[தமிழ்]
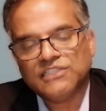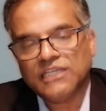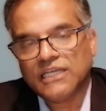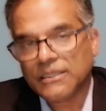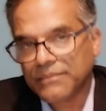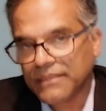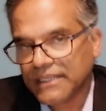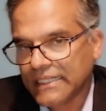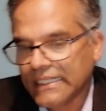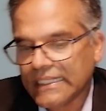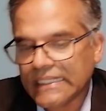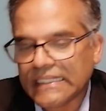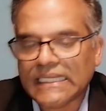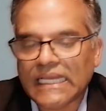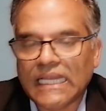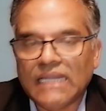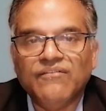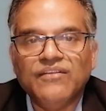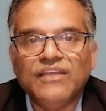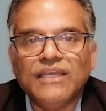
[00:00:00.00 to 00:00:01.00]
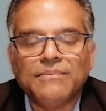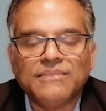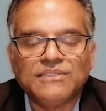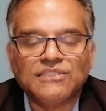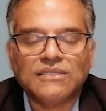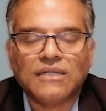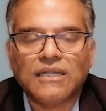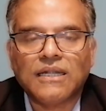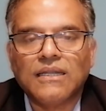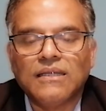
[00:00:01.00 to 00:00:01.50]
ஜெர்மனியின் கல்வி
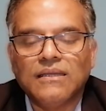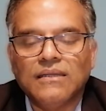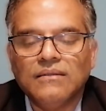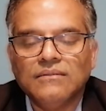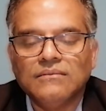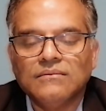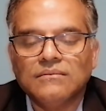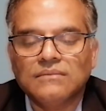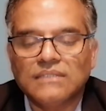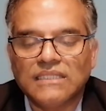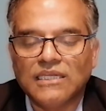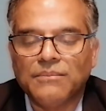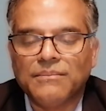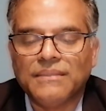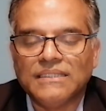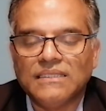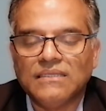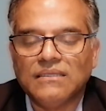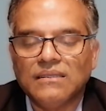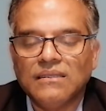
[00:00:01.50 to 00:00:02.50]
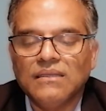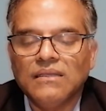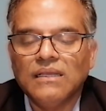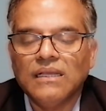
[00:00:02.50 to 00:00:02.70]
அமைச்சரான திருமதி